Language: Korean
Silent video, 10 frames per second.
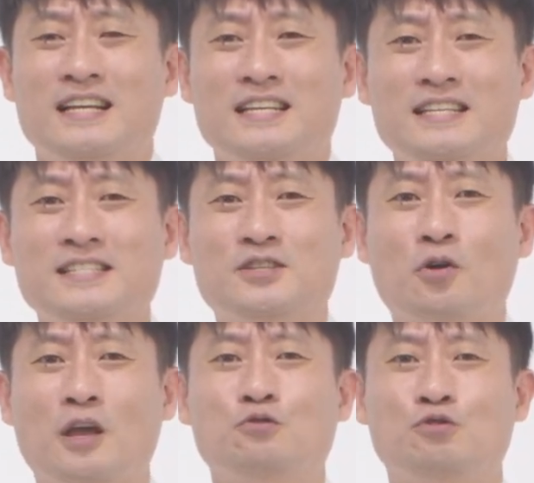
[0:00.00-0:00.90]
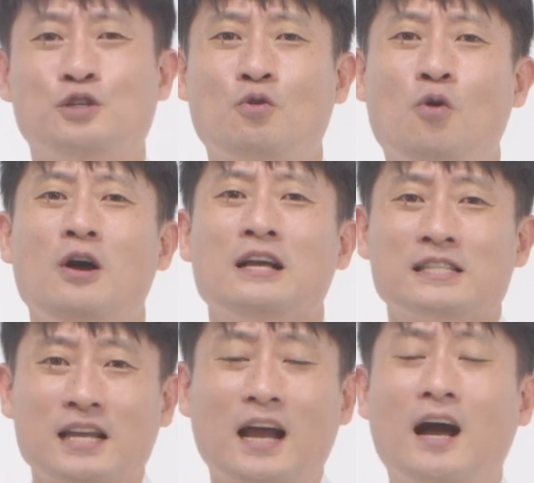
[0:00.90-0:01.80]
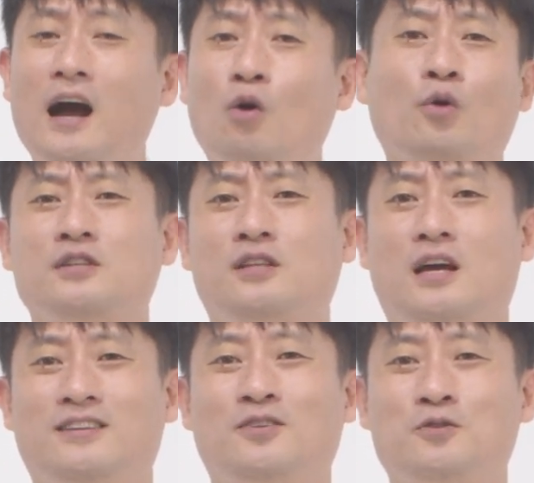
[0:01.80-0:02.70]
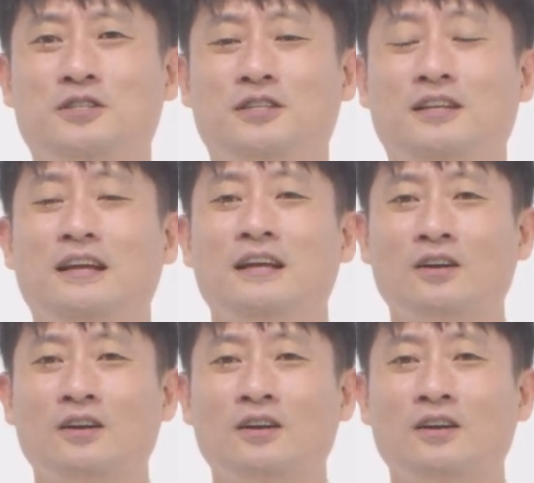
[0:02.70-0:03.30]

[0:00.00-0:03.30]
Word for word: 인정해 주시고 사랑하고 계시다는 것이